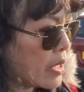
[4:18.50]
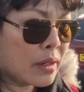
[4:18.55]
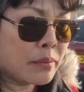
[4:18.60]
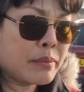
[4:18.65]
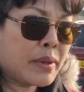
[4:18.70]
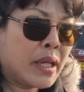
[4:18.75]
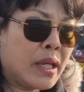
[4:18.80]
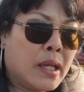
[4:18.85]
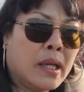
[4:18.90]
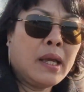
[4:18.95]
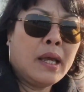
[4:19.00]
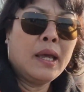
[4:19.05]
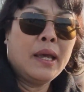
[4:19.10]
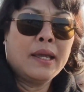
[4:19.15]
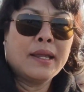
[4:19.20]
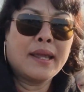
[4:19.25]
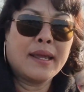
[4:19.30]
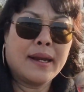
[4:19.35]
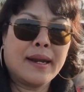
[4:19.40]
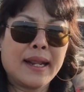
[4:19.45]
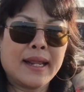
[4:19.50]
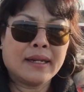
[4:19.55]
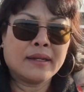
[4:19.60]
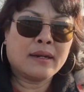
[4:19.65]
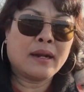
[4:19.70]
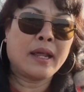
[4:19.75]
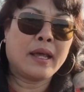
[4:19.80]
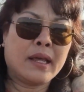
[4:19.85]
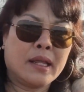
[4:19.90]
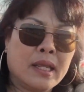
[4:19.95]
ยังมีเยลิน
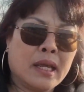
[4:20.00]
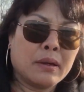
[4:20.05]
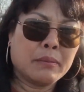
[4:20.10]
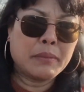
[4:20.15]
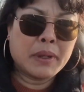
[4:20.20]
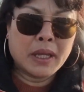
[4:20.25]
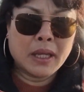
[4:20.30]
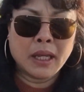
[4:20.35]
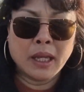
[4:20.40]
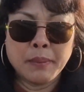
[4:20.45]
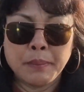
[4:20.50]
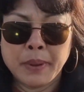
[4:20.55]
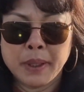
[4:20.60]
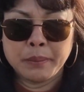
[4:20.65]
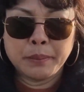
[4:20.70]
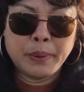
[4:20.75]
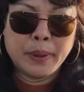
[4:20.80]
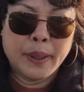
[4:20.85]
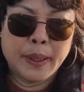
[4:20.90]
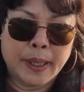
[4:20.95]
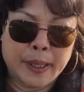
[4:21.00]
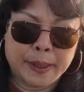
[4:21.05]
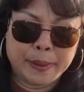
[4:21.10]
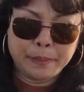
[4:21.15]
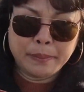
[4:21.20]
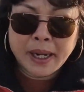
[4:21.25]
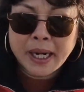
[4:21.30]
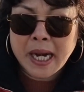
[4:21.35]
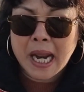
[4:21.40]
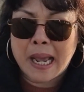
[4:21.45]
และยังมีเพื่อ
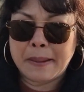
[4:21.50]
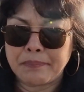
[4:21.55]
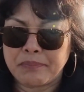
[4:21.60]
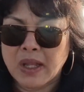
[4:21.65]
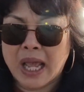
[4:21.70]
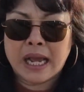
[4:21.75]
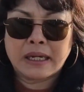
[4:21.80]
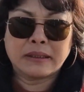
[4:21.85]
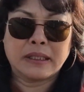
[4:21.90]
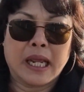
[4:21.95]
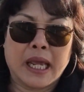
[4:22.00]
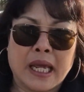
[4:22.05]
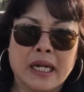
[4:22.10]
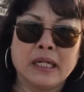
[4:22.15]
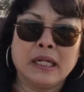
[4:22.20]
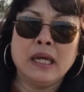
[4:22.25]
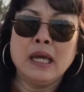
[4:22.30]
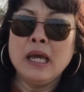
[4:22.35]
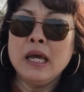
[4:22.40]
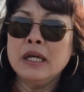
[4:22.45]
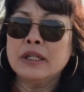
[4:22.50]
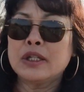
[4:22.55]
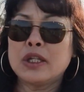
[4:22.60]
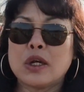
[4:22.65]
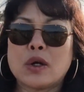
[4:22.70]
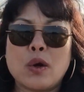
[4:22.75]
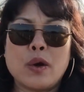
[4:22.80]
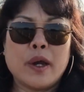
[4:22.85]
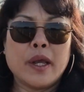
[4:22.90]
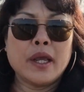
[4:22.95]
นๆ มาดามต่างแดนที่
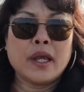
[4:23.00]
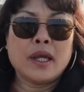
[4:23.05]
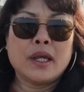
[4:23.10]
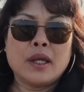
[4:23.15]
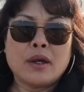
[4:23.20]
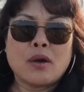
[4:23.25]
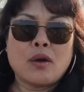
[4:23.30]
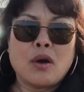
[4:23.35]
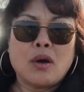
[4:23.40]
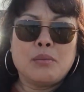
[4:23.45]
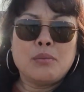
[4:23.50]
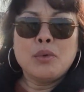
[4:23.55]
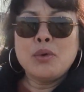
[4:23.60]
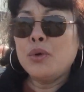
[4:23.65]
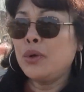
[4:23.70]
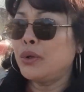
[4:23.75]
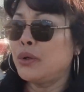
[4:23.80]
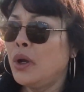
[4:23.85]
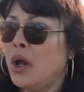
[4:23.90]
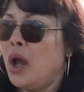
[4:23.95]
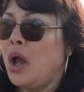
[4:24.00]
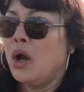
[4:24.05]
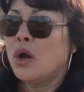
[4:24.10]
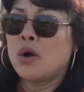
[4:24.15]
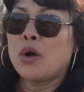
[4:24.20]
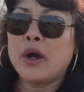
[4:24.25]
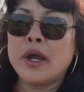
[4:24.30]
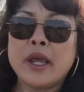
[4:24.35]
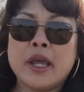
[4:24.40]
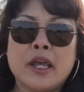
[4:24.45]
ค่อยให้ข้อมูล
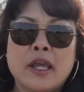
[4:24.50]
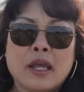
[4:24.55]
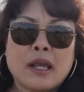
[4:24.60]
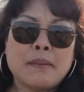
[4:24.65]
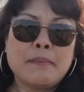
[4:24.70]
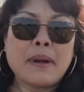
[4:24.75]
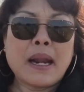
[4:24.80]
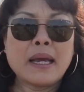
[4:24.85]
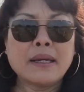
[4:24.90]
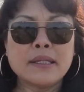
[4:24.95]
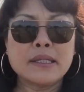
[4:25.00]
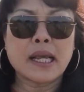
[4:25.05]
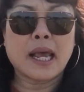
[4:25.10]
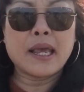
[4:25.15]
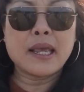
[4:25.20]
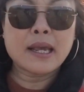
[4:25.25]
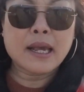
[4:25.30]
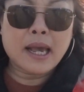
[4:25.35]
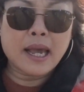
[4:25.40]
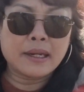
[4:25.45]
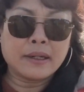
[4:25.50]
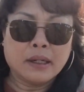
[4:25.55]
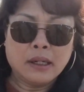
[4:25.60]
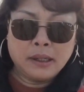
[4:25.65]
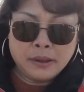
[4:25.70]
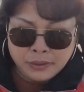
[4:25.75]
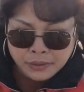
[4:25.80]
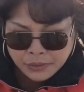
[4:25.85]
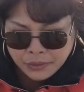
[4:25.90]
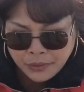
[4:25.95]
ค่อยให้กำลังใจกัน
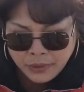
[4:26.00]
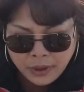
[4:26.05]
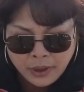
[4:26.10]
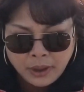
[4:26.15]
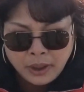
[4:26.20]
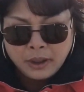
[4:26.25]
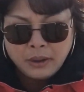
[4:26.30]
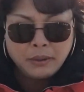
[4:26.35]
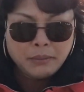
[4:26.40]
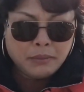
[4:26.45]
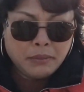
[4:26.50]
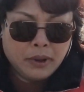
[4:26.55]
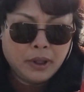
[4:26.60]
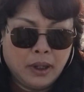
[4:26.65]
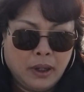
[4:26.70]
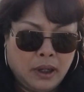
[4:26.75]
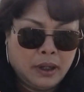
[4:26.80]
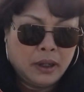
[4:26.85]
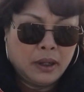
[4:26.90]
อ